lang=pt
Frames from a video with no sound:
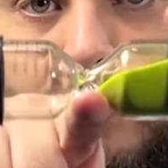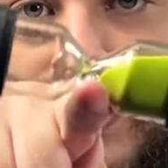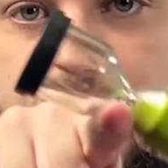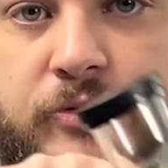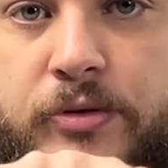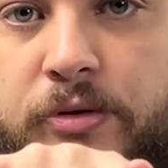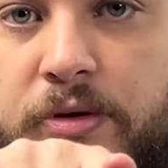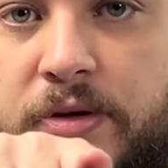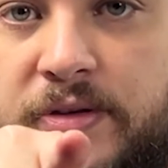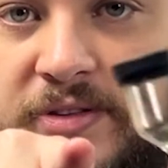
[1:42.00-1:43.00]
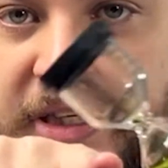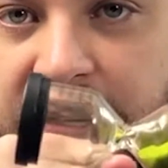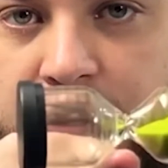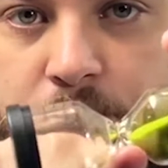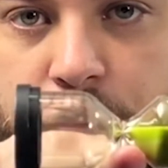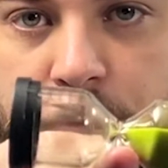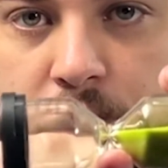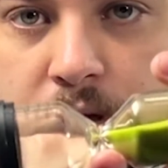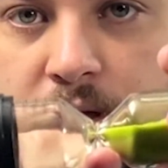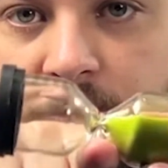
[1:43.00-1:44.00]
peso, certo?
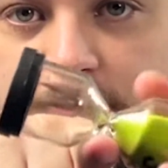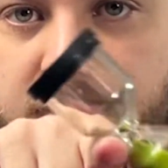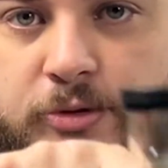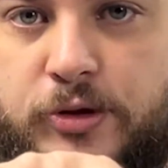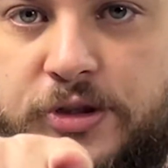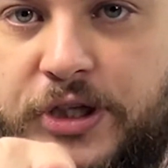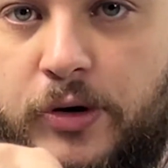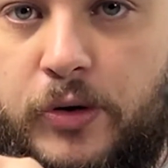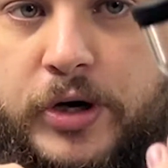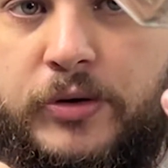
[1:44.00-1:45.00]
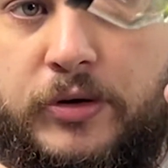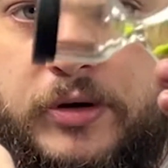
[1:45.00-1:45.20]
Estamos todos de acordo?